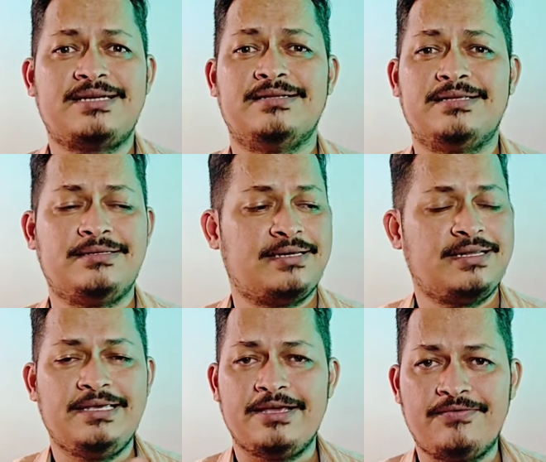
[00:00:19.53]
हजार के अंदर
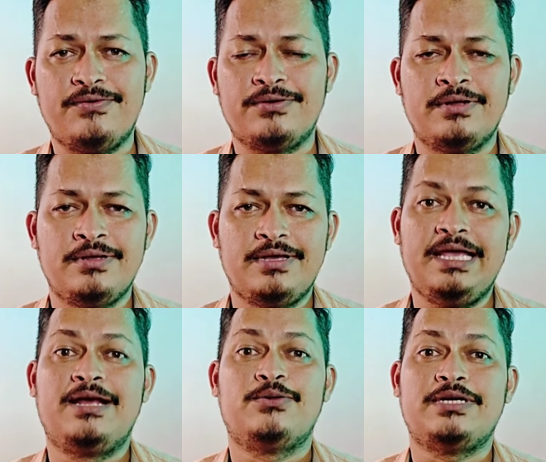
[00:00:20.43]
अंदर ये फोन
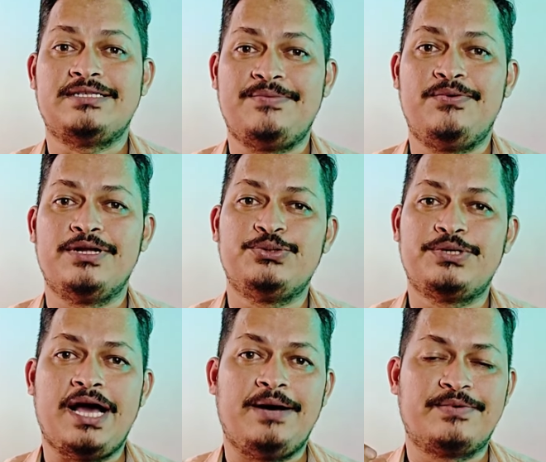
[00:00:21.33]
एकलौता ऐसा फोन है
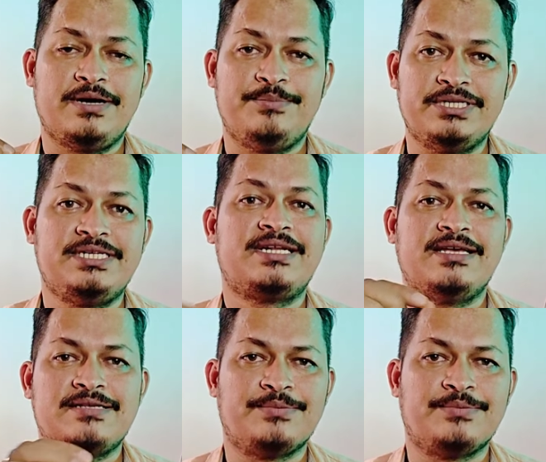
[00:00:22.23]
जो कि आपका बजट के